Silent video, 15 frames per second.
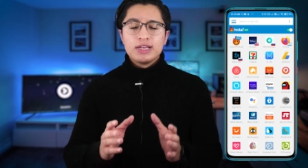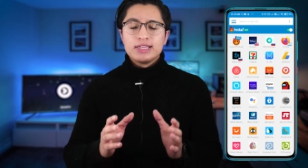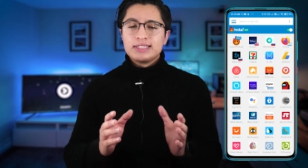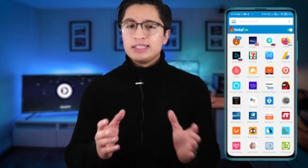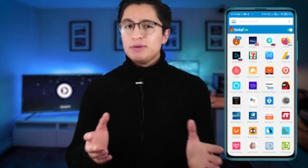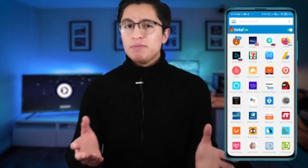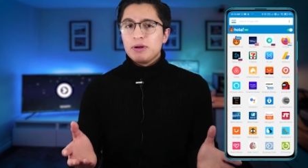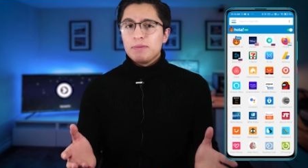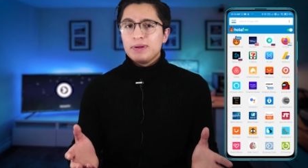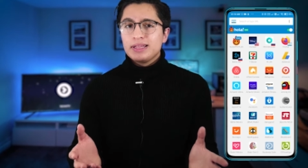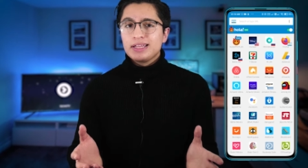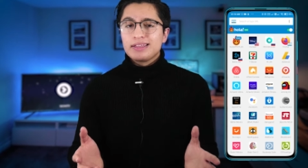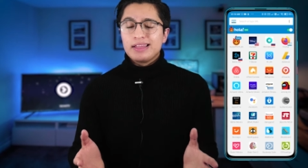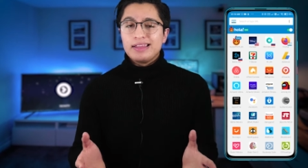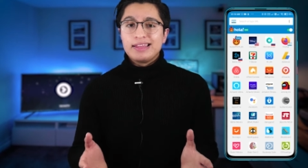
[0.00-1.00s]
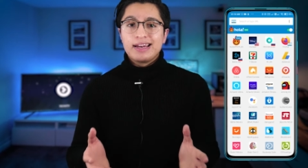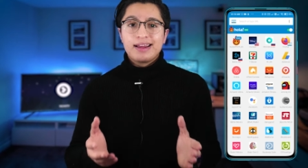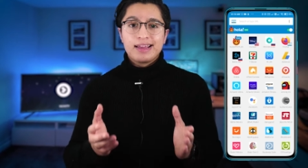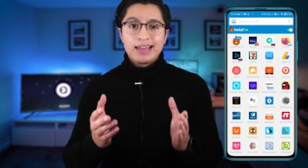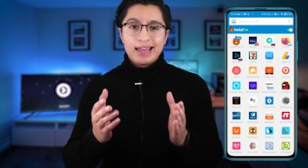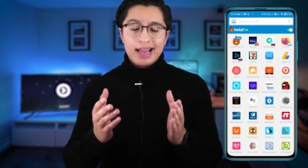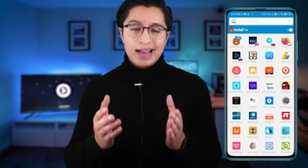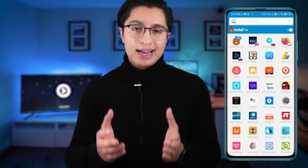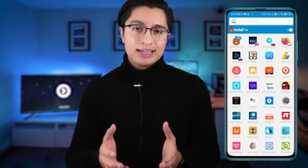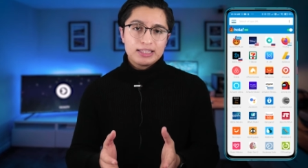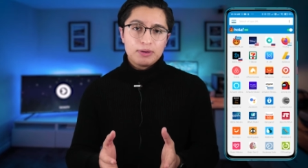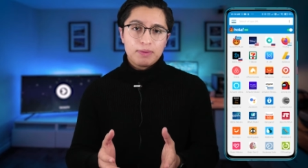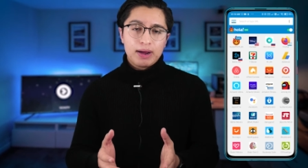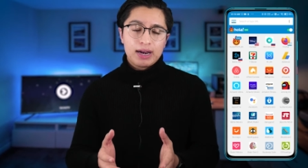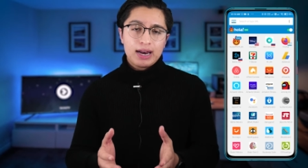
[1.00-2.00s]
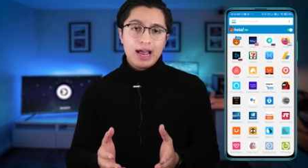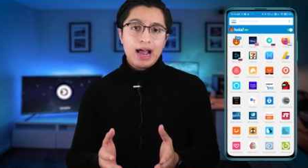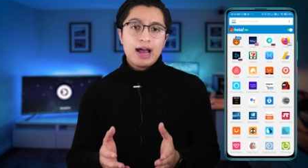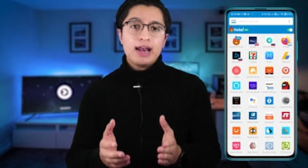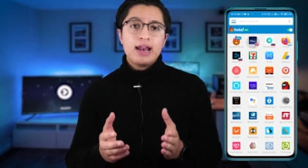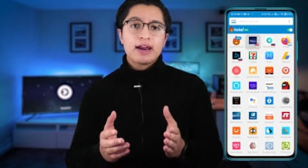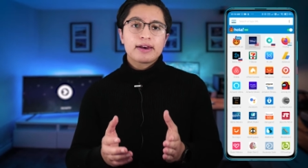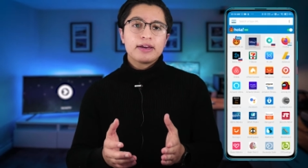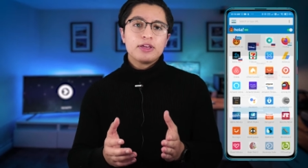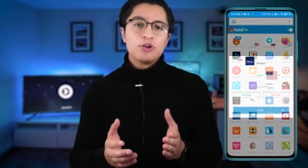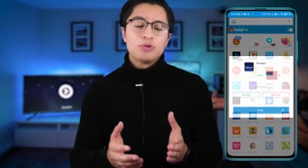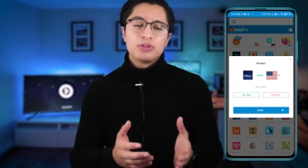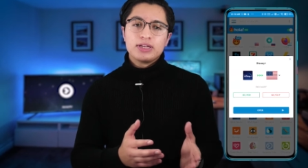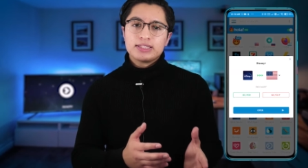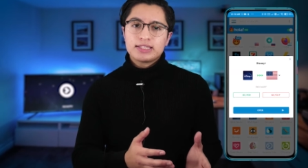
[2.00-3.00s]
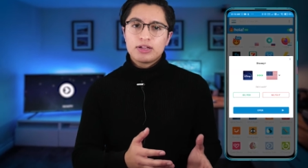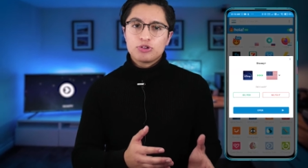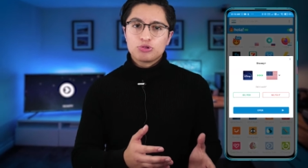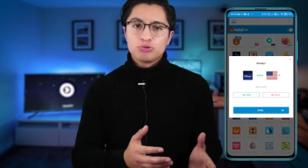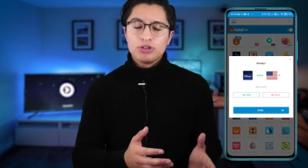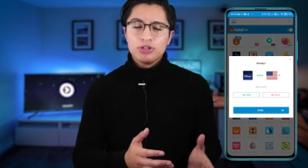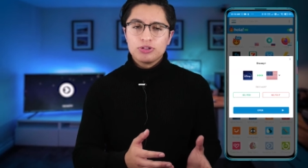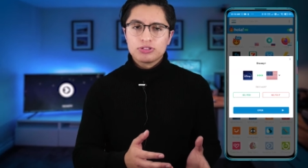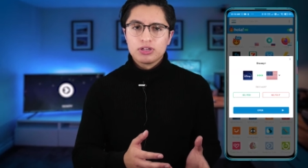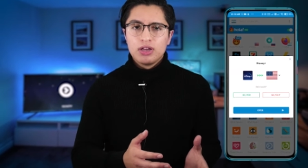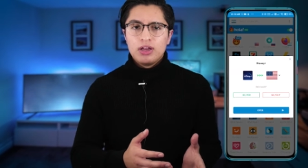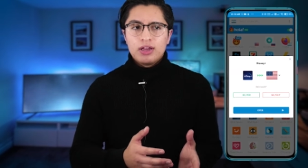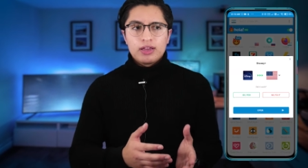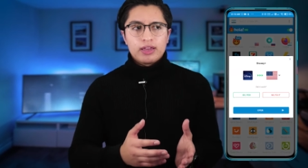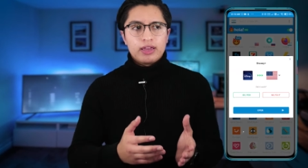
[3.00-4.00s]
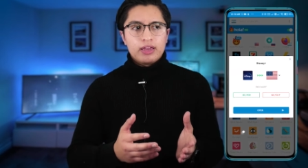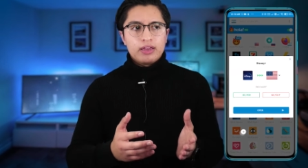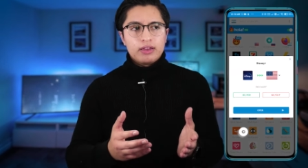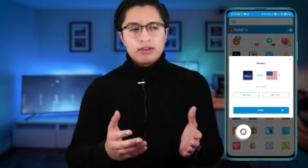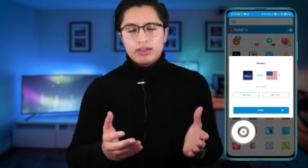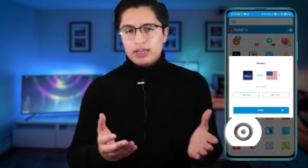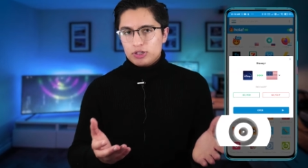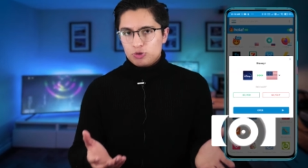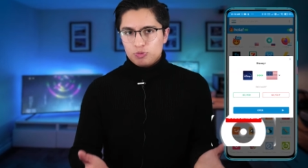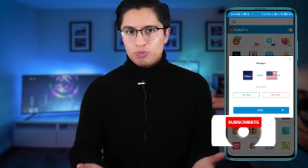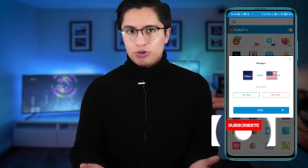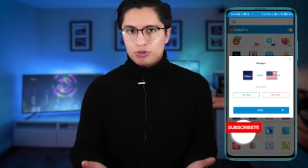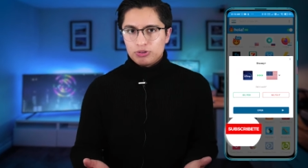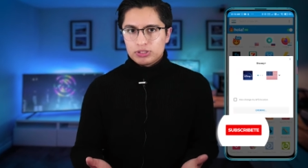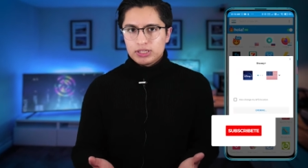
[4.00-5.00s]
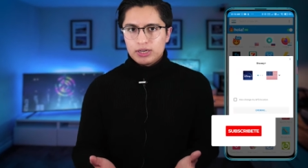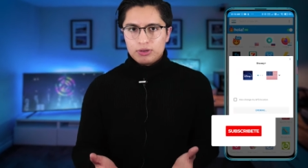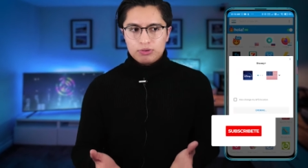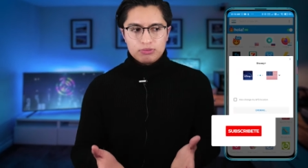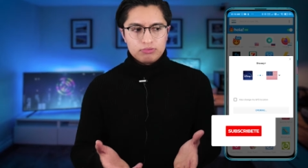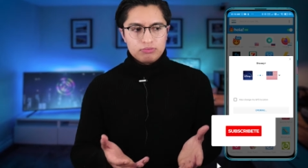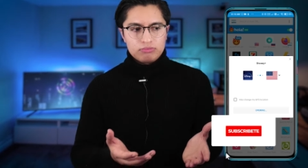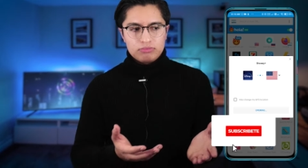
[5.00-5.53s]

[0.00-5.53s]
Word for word: simplemente tendrán que activarla a la región de Estados Unidos, que es un poquito extraño